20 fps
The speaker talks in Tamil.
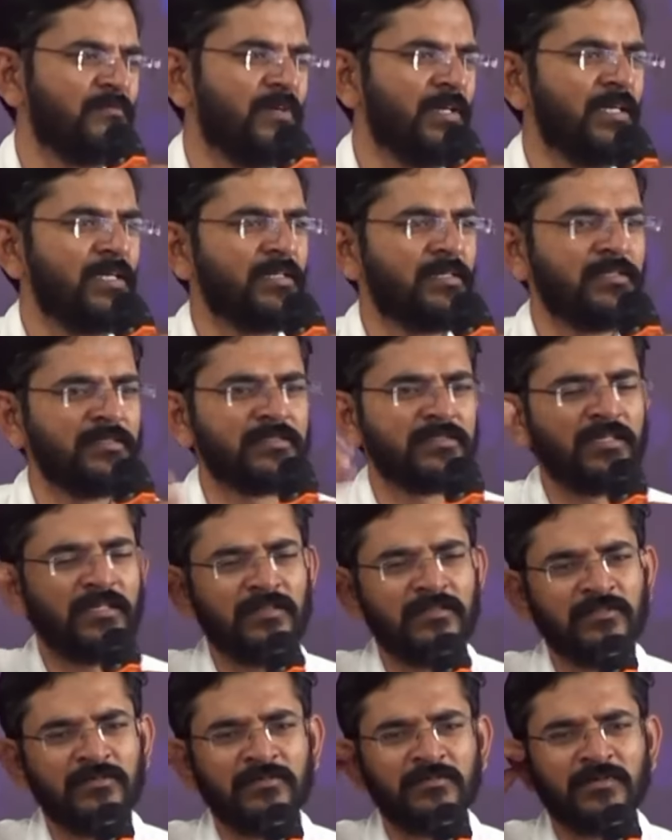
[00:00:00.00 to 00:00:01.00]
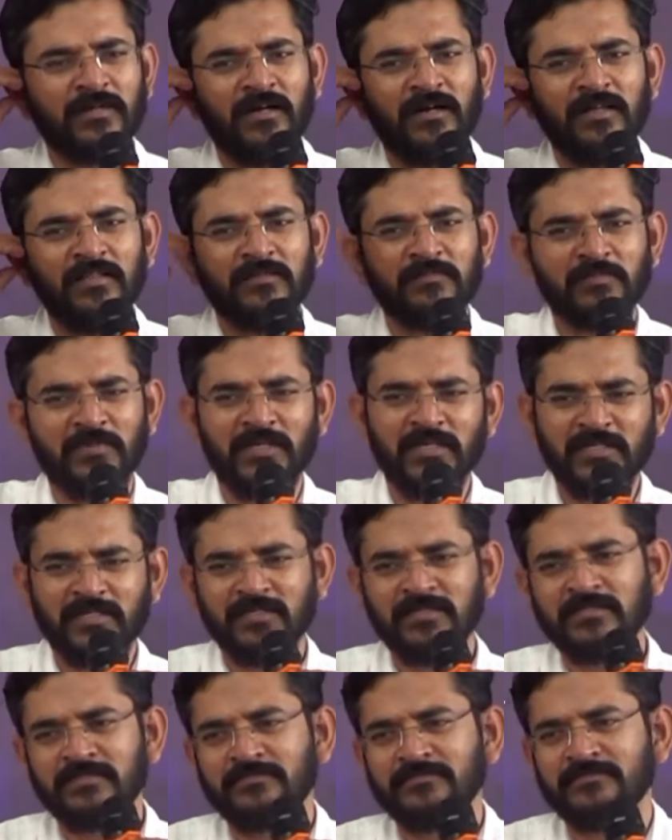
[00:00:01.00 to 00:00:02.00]
வேட்டு சத்தம் காதை
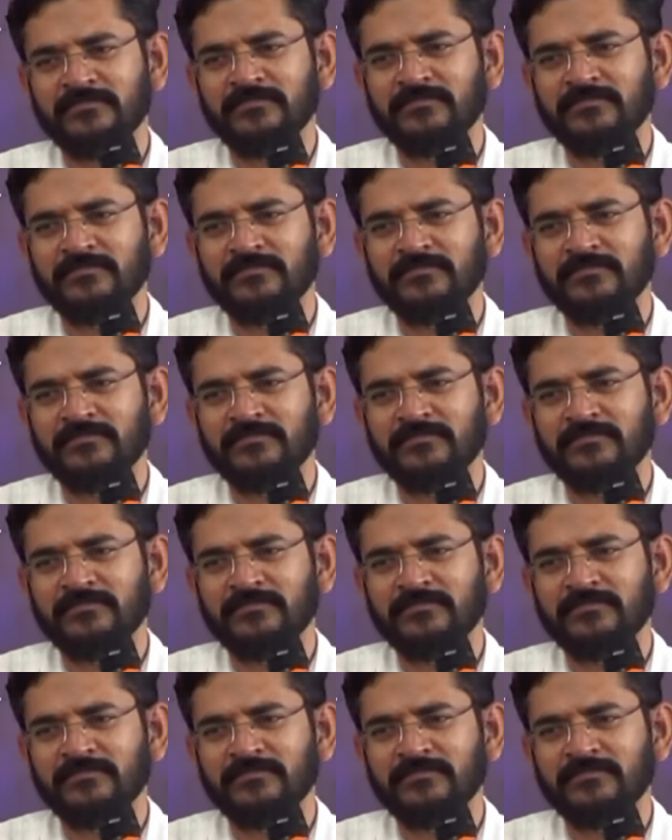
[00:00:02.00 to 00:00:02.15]
பிளக்குது